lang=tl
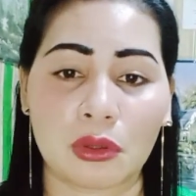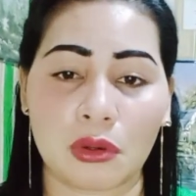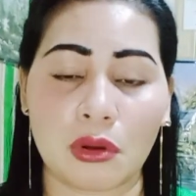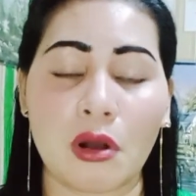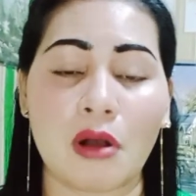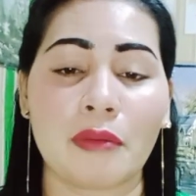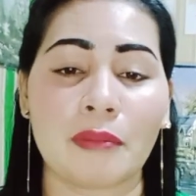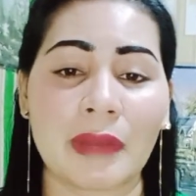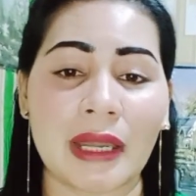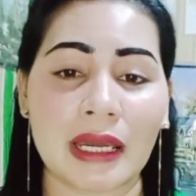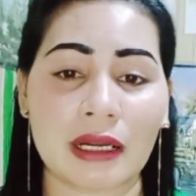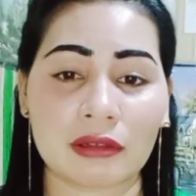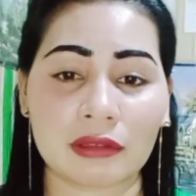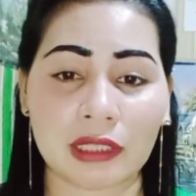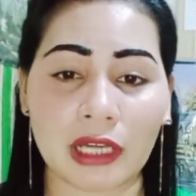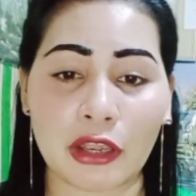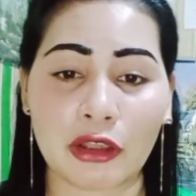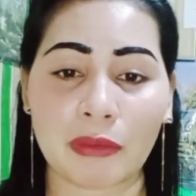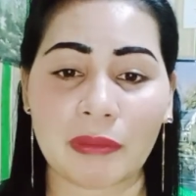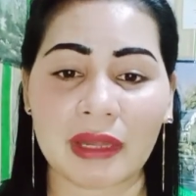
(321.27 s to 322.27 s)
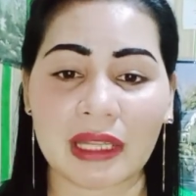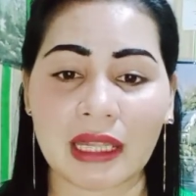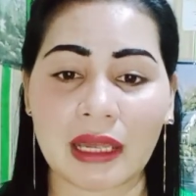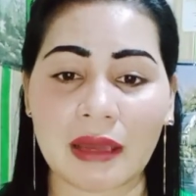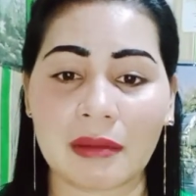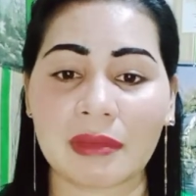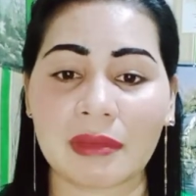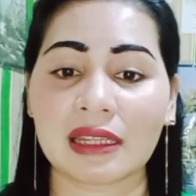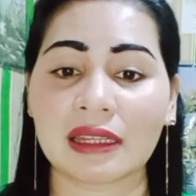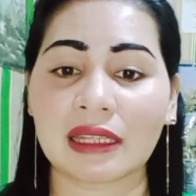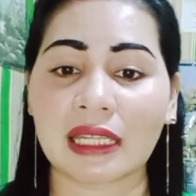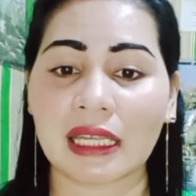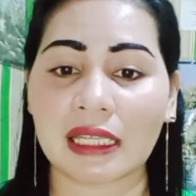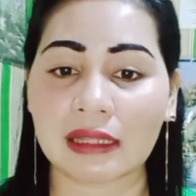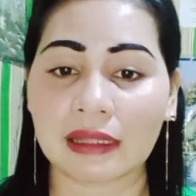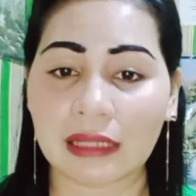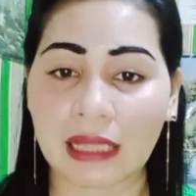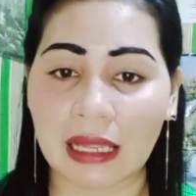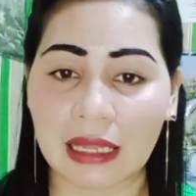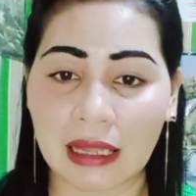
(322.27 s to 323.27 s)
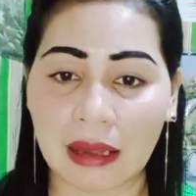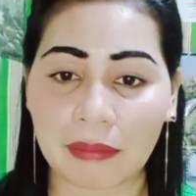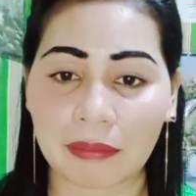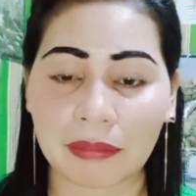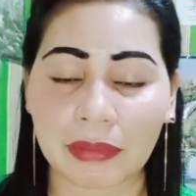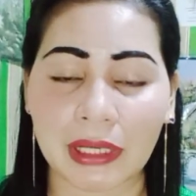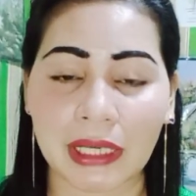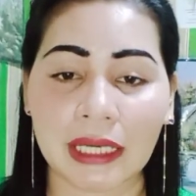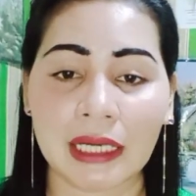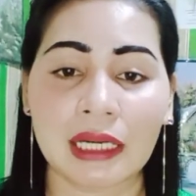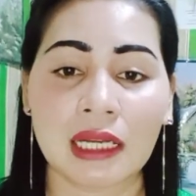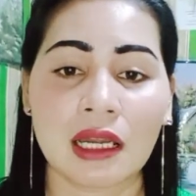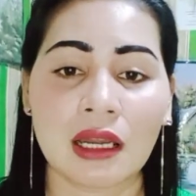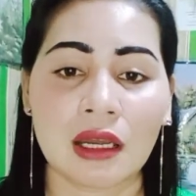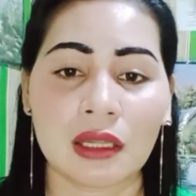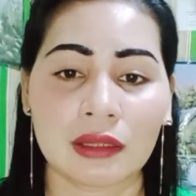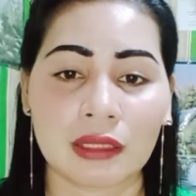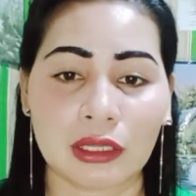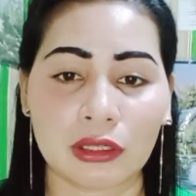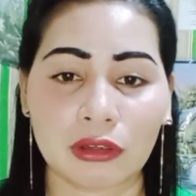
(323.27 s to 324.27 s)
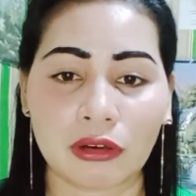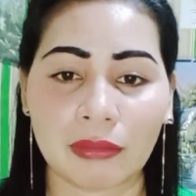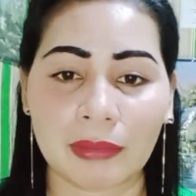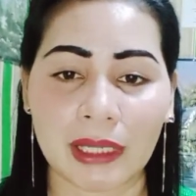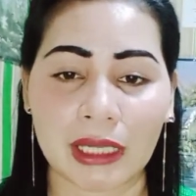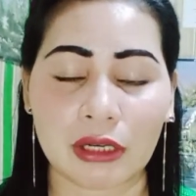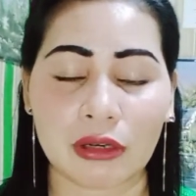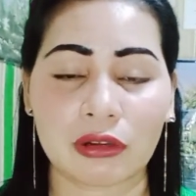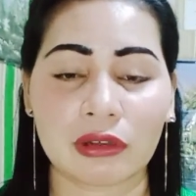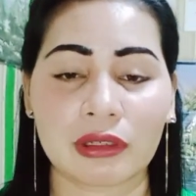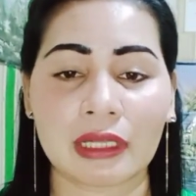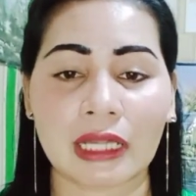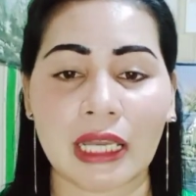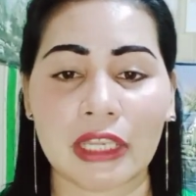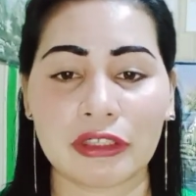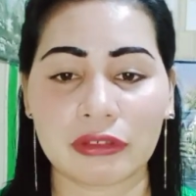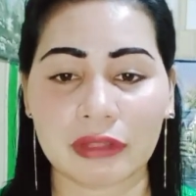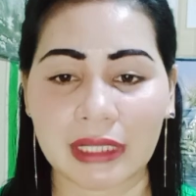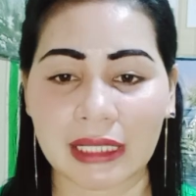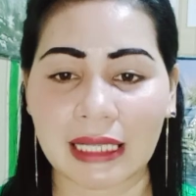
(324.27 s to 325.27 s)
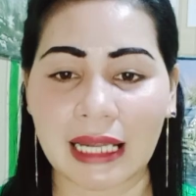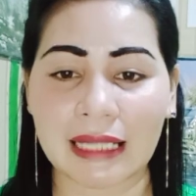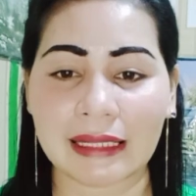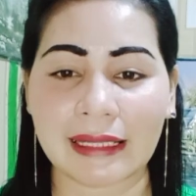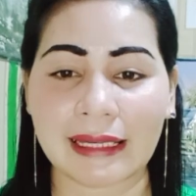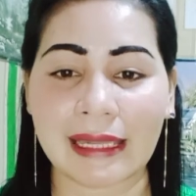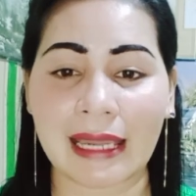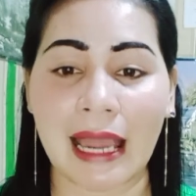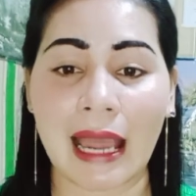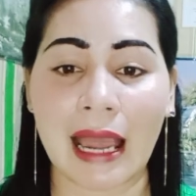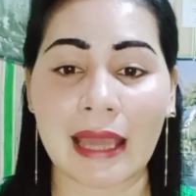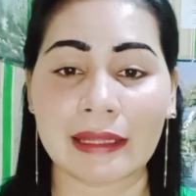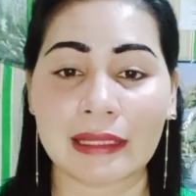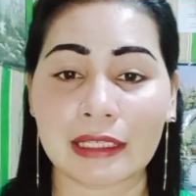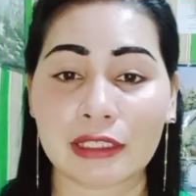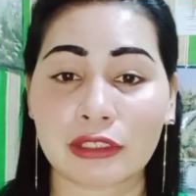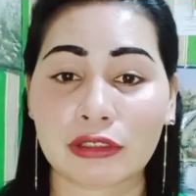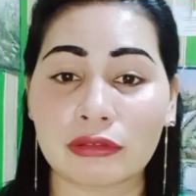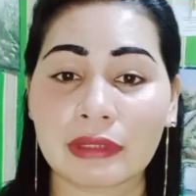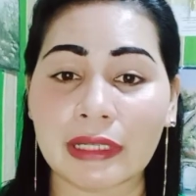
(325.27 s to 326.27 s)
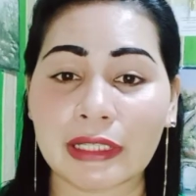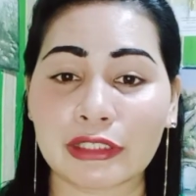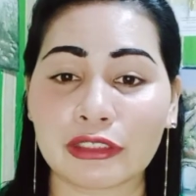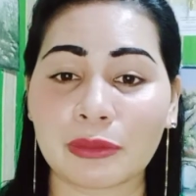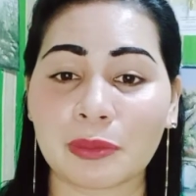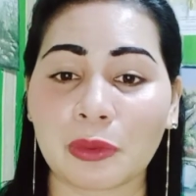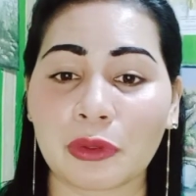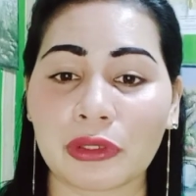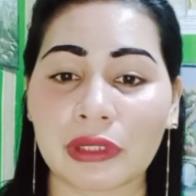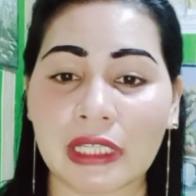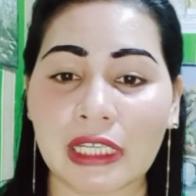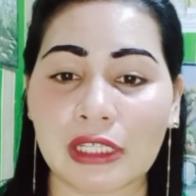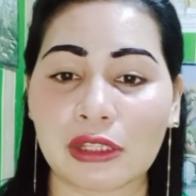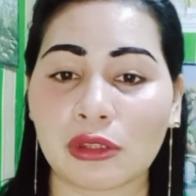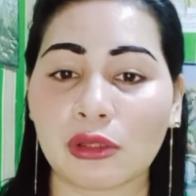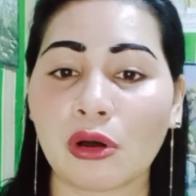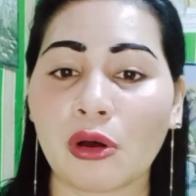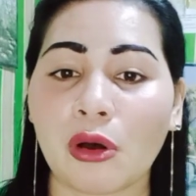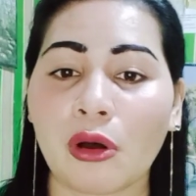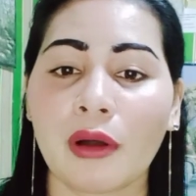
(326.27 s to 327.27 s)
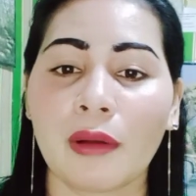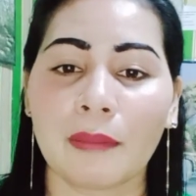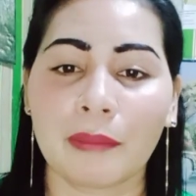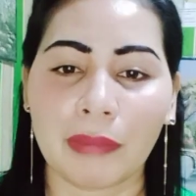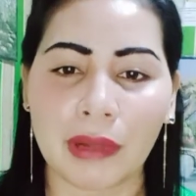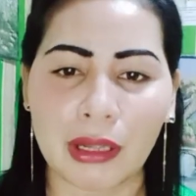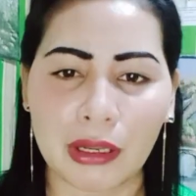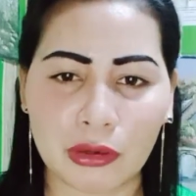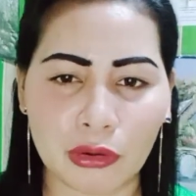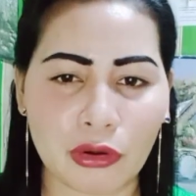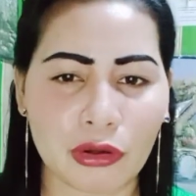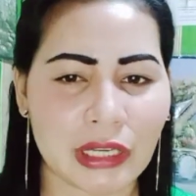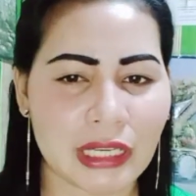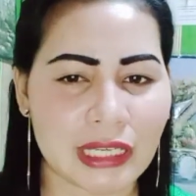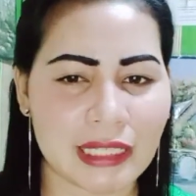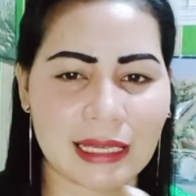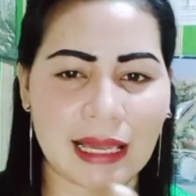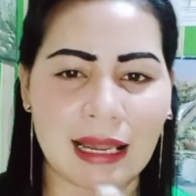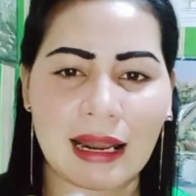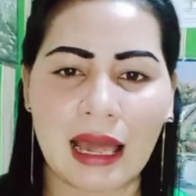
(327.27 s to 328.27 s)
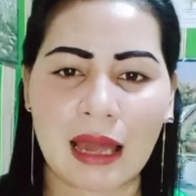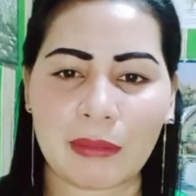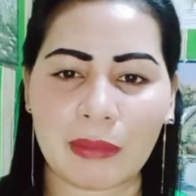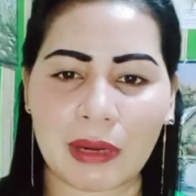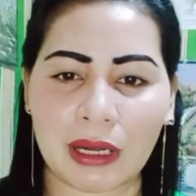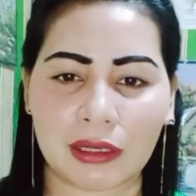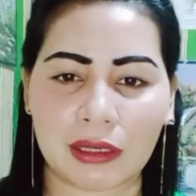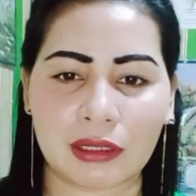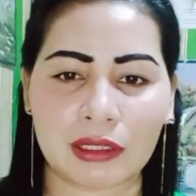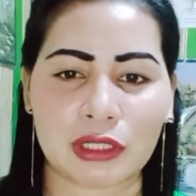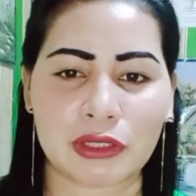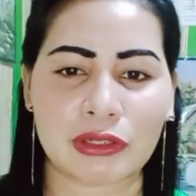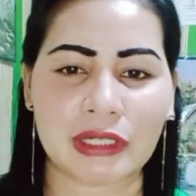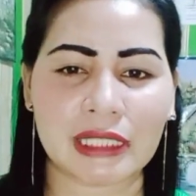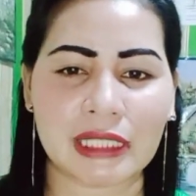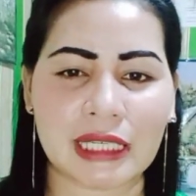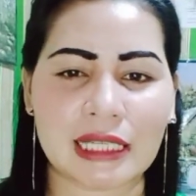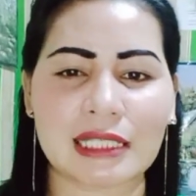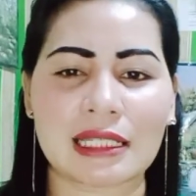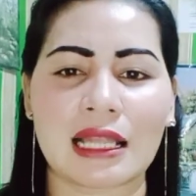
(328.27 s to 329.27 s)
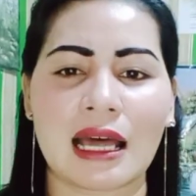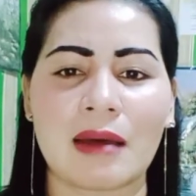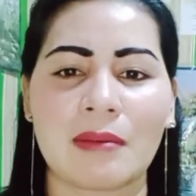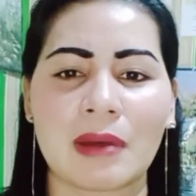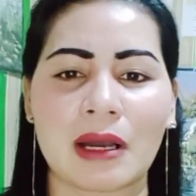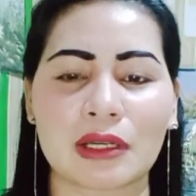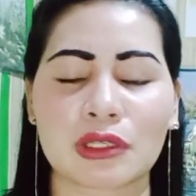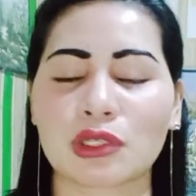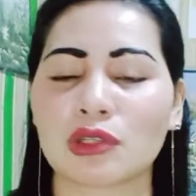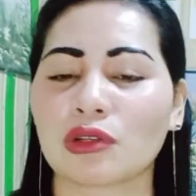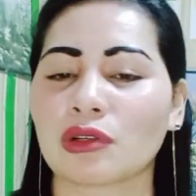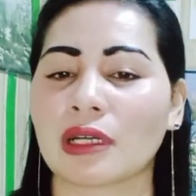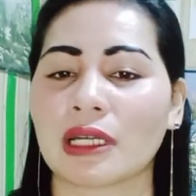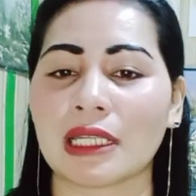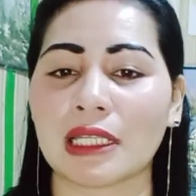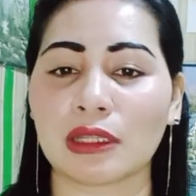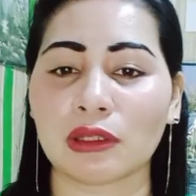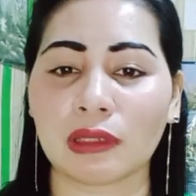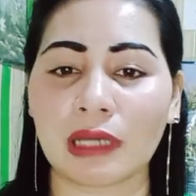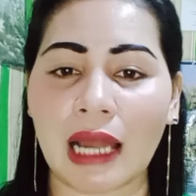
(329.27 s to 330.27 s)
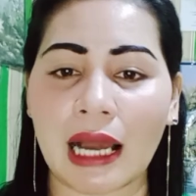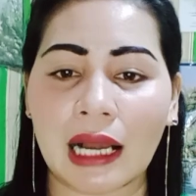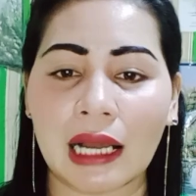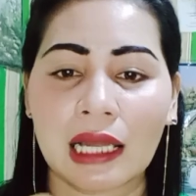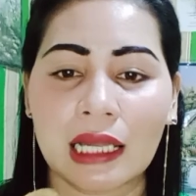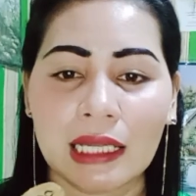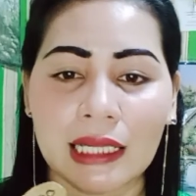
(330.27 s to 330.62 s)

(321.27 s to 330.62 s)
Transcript: kung meron kayong minimaintain na number, na numero na inyo tinatayaan, isulat nyo po dito. Pero kung isa lamang, surtres lamang, so ganito lang,